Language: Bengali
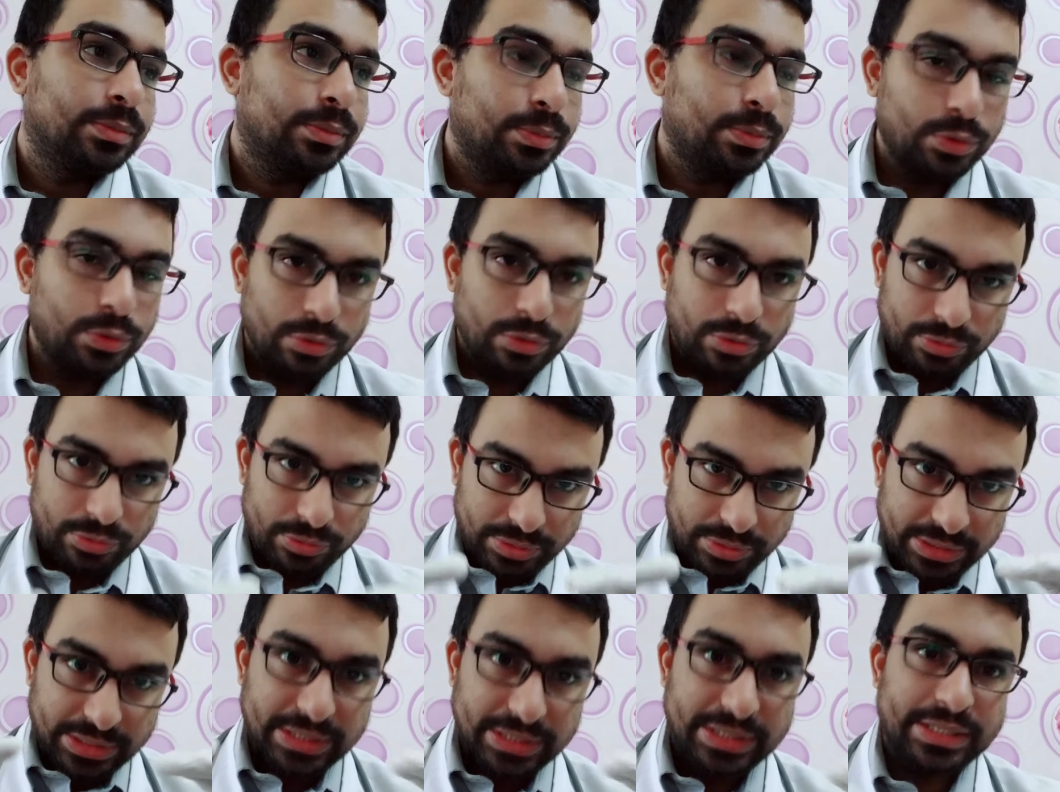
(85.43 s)
পুরো
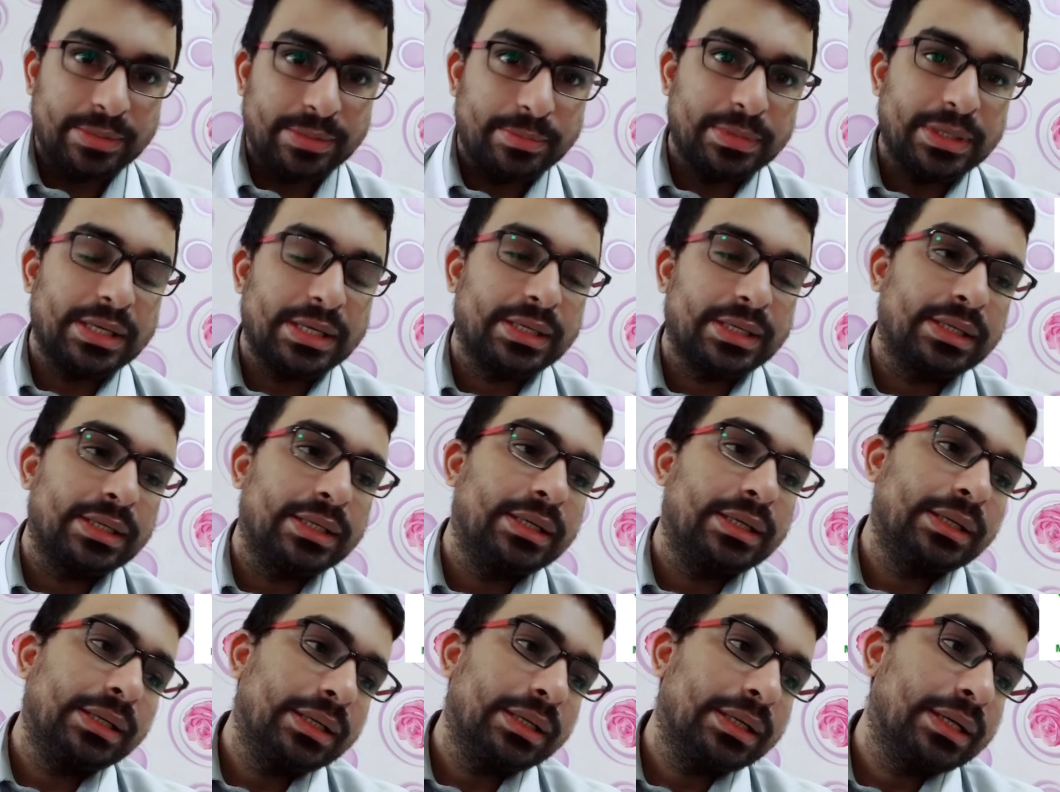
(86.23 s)
সিস্টেমটাকে
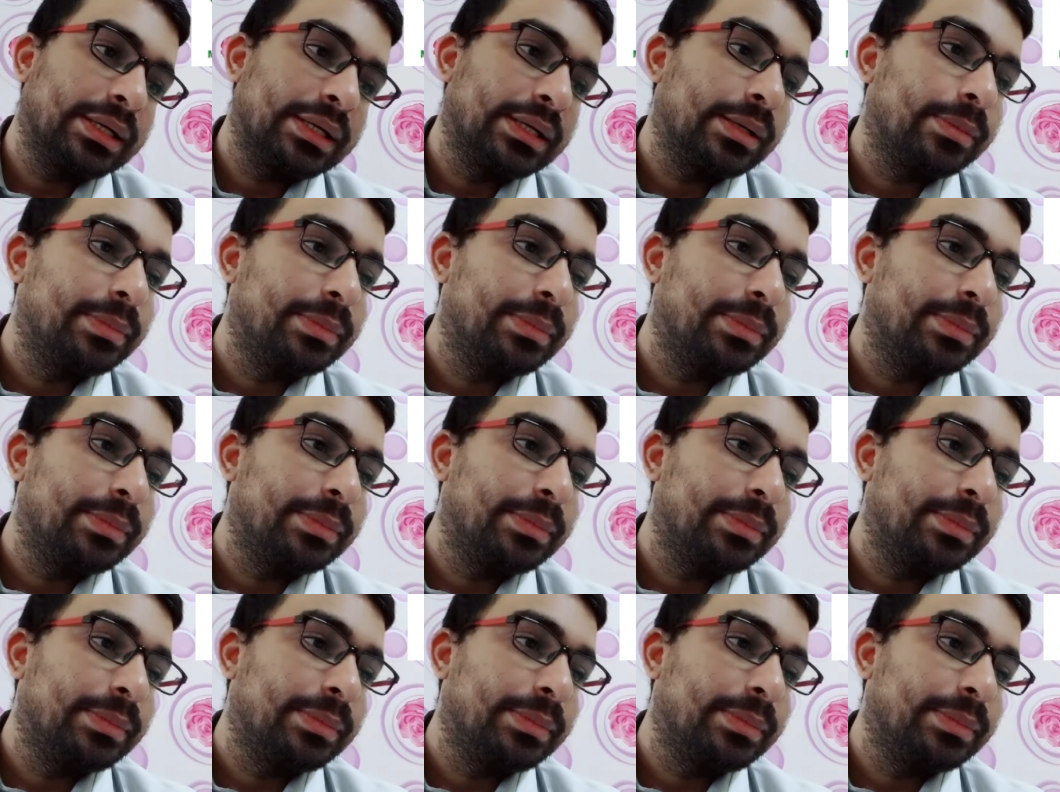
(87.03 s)
এটা